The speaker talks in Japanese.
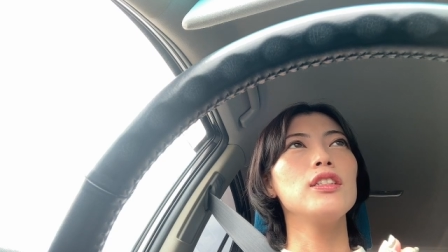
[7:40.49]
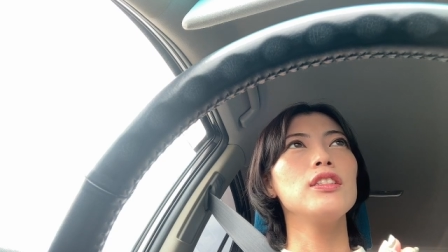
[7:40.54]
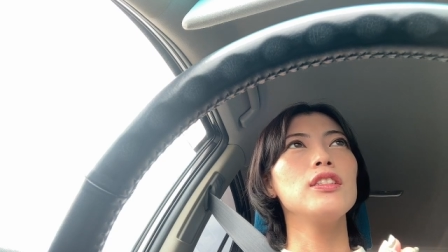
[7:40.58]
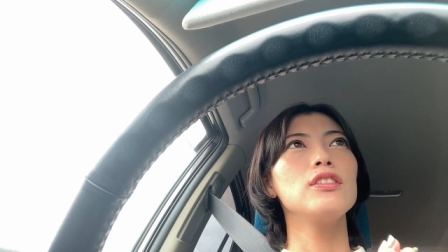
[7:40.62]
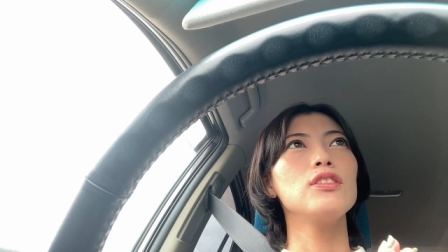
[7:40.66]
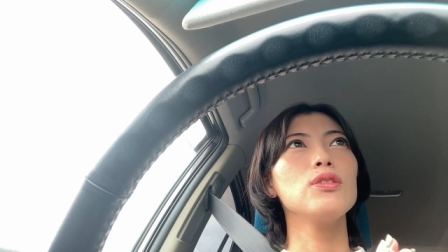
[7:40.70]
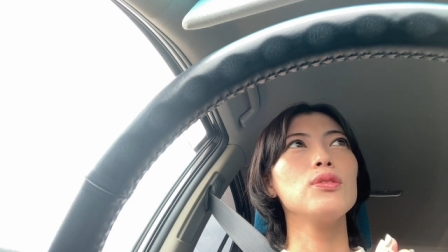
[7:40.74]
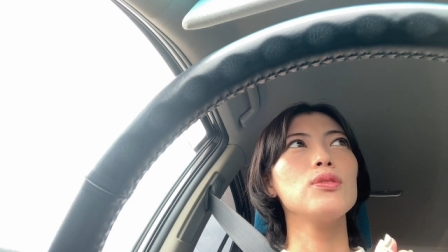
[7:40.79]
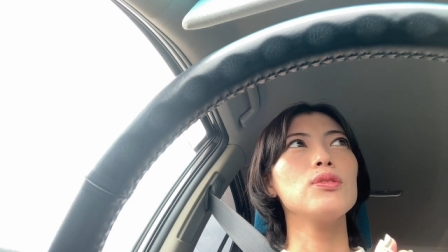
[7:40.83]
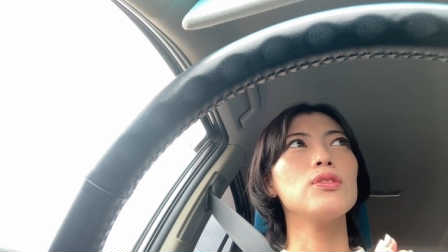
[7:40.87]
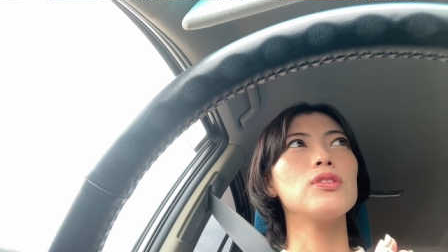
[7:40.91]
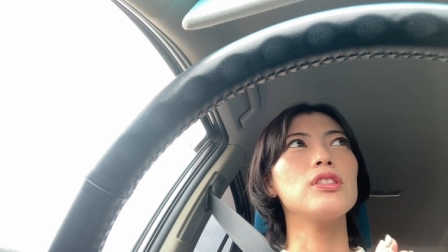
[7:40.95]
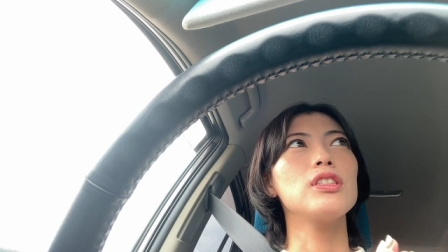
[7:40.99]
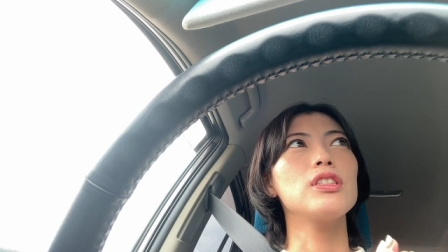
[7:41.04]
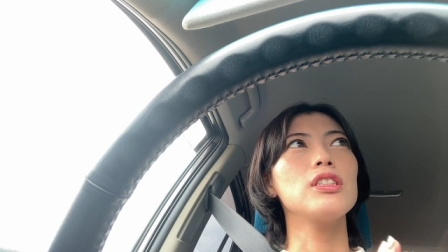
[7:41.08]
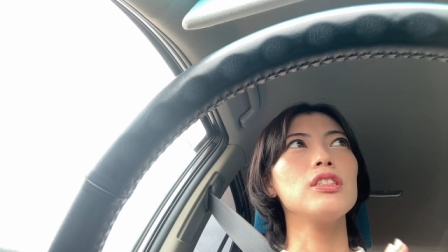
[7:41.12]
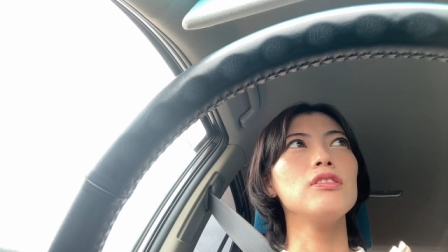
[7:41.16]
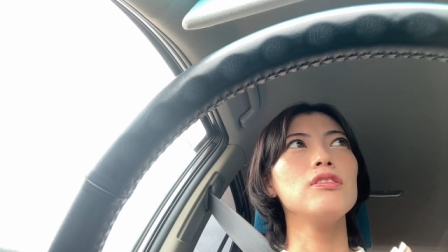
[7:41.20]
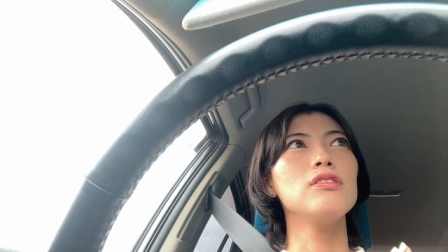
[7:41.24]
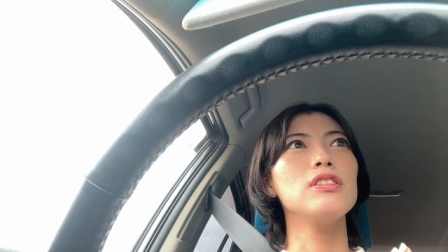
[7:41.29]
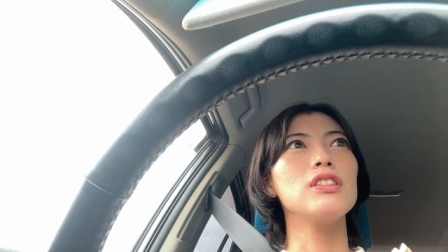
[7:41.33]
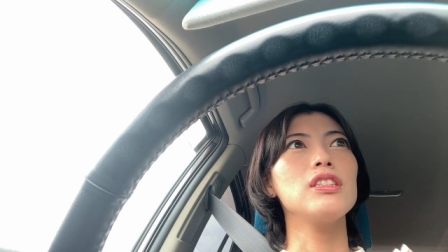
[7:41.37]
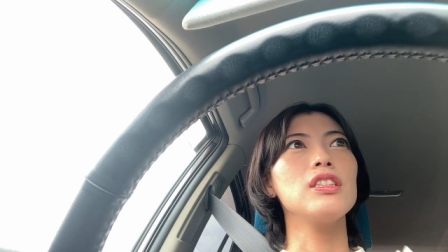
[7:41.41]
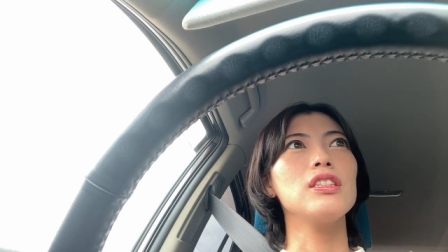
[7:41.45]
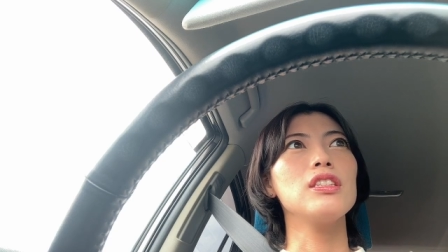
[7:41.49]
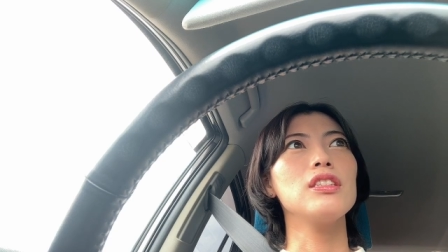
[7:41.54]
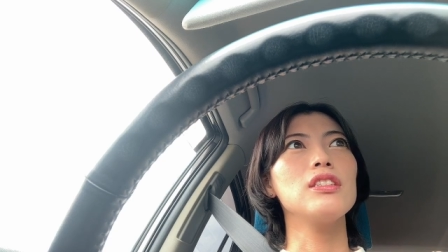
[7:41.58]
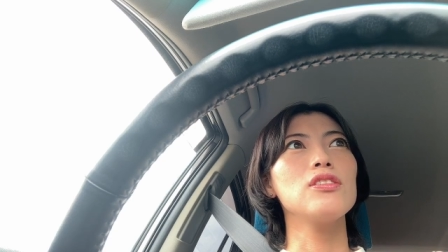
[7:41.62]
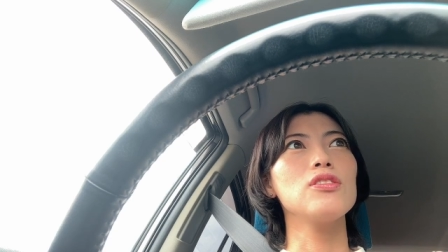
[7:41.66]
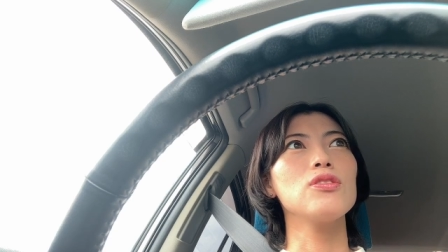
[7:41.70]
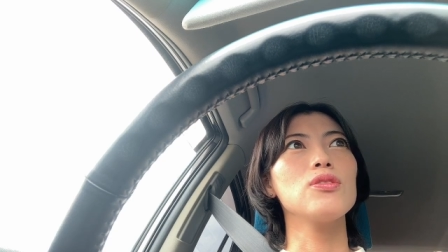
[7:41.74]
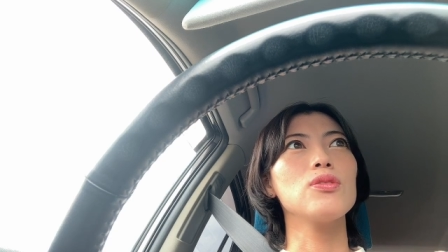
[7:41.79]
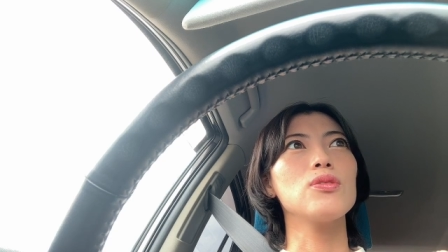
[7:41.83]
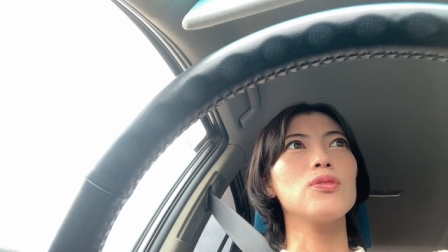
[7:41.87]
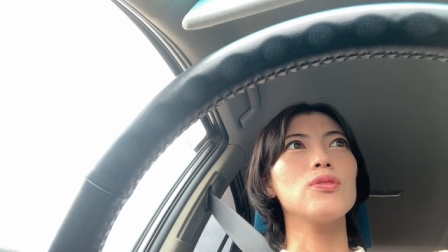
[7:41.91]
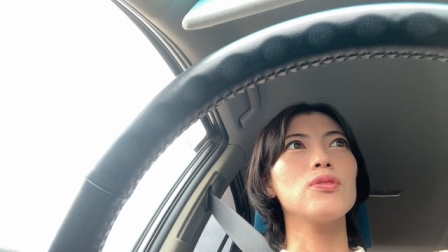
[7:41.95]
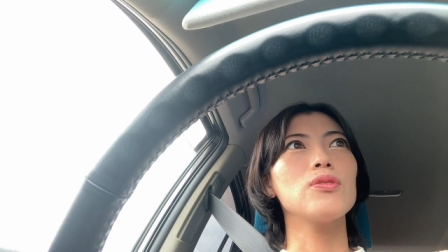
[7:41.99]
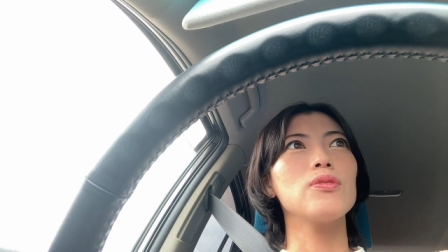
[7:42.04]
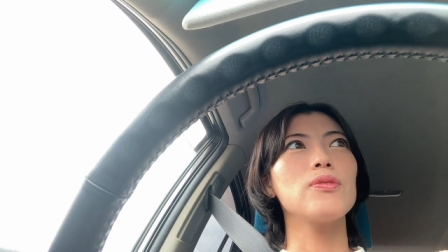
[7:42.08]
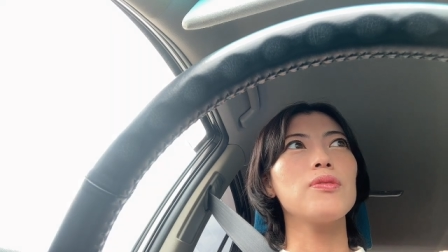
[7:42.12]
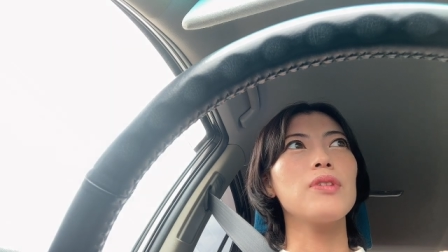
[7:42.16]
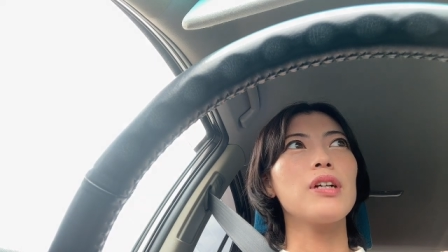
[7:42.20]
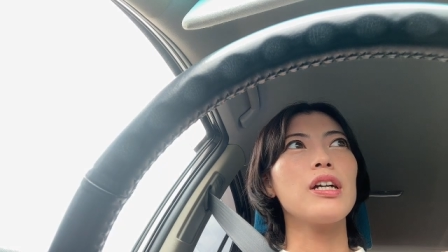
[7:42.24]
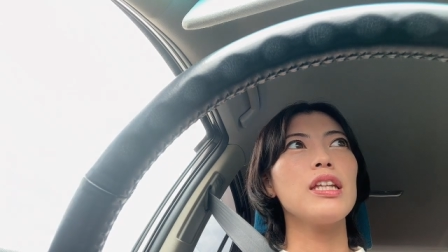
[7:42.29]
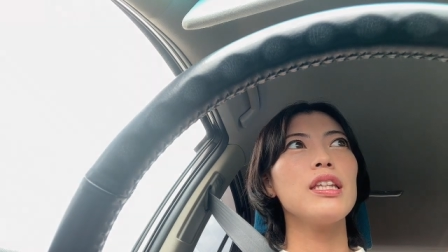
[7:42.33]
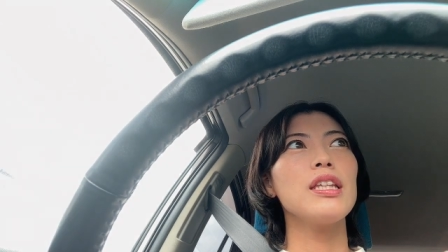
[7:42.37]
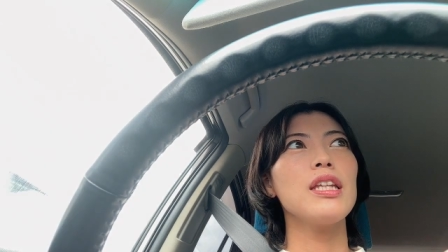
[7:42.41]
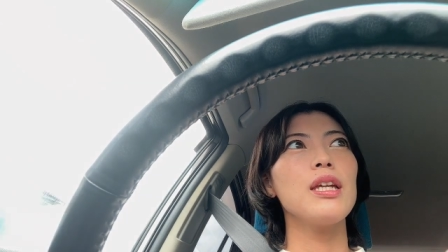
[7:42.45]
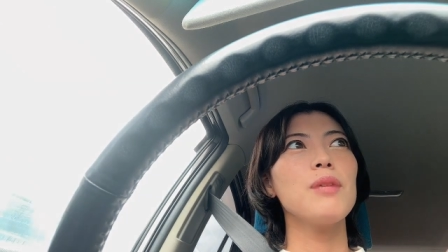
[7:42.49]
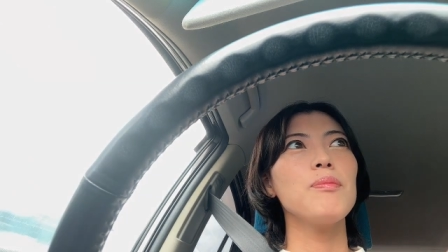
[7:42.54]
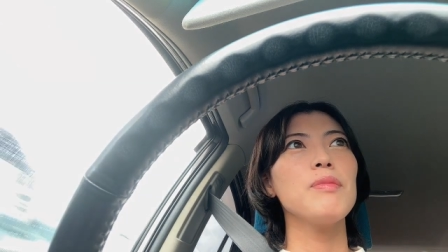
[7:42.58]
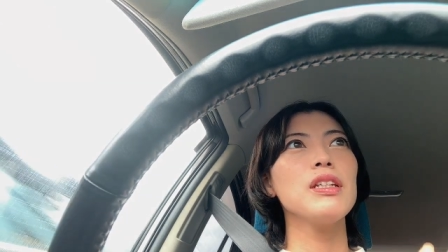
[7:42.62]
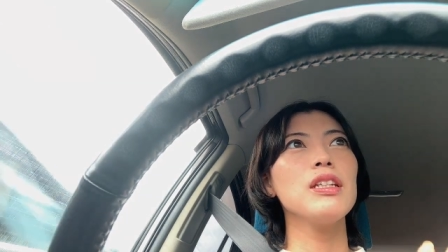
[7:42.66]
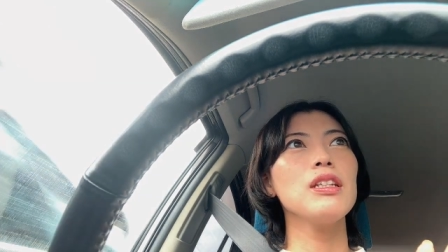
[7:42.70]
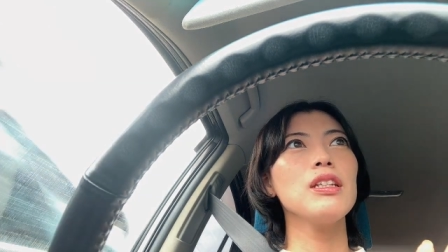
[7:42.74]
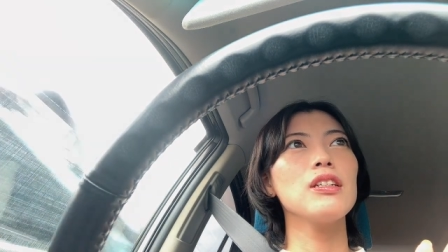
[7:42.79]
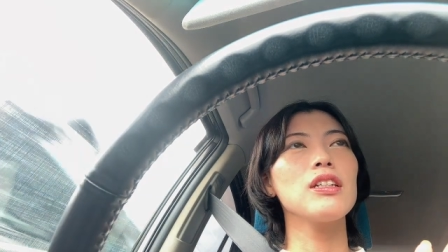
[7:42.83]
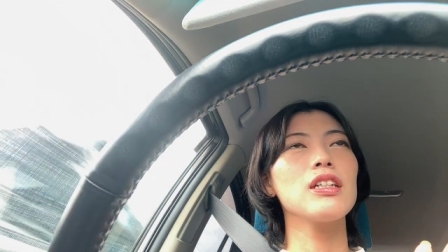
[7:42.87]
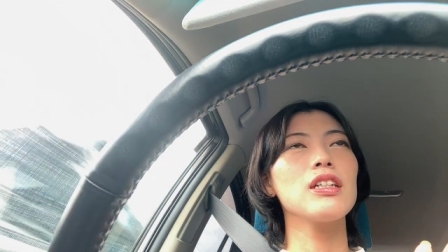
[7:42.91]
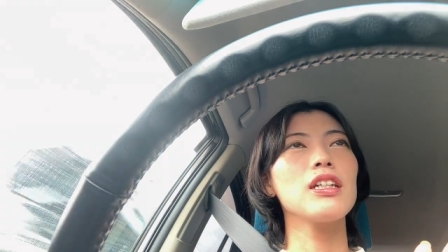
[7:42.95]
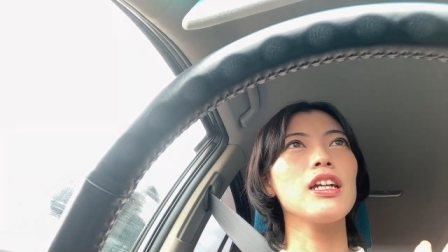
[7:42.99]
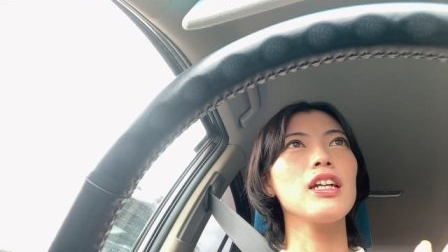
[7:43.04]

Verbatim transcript: ちょっと自由にちょっとわかんあんまり